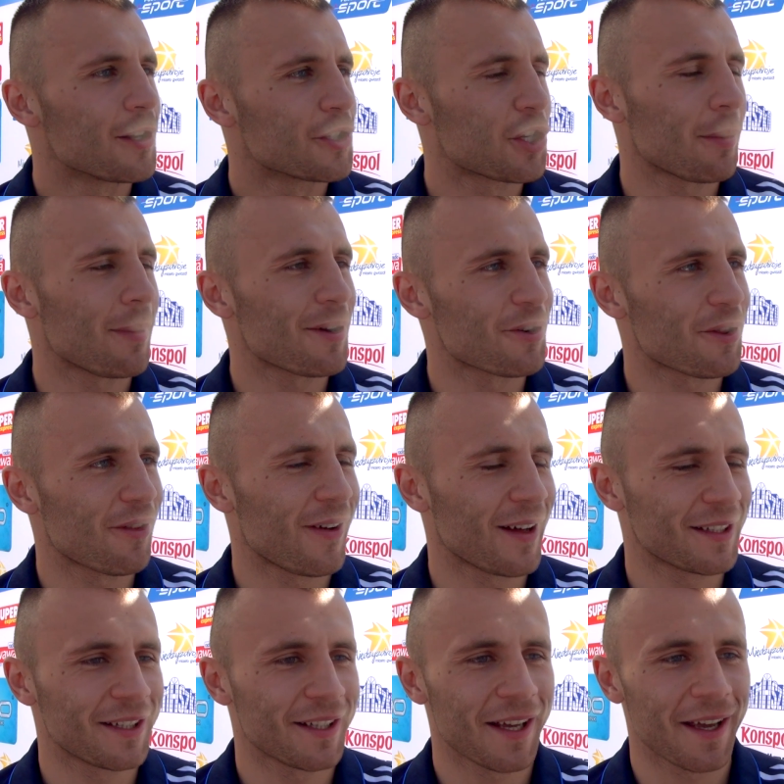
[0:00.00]
trzeba już z
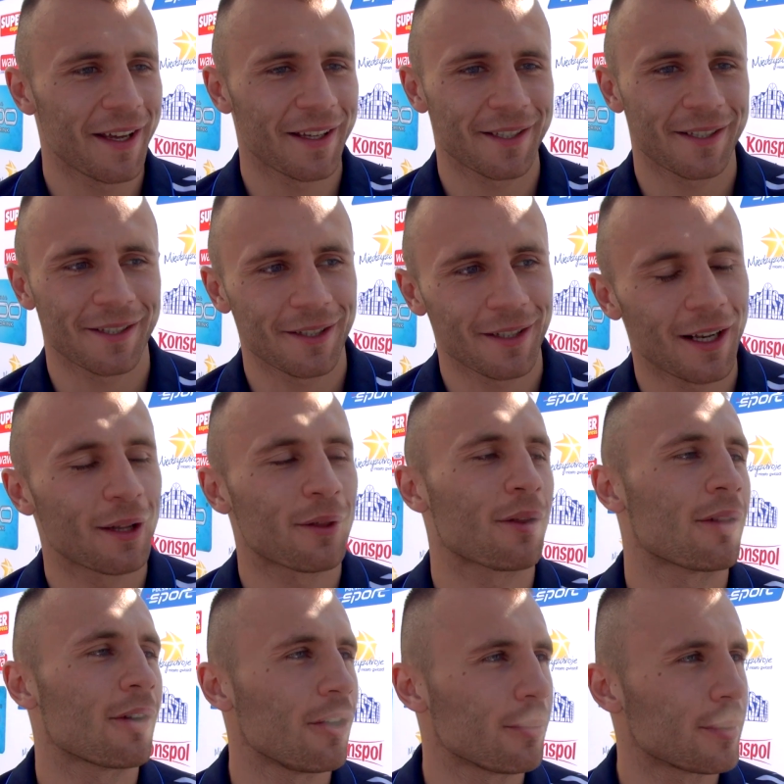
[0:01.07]
dwa dni nie jeść, no ale
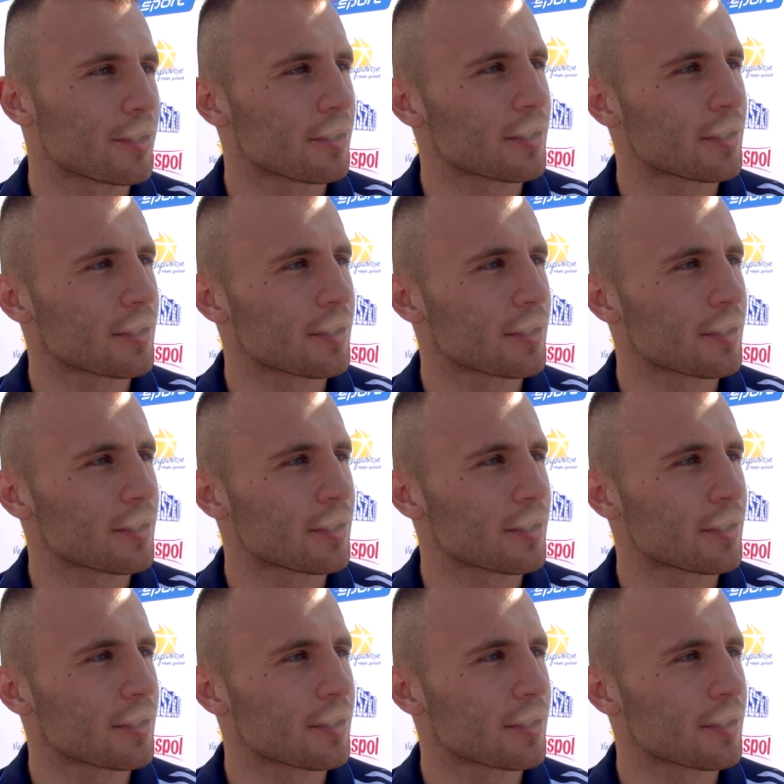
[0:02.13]
co zrobić,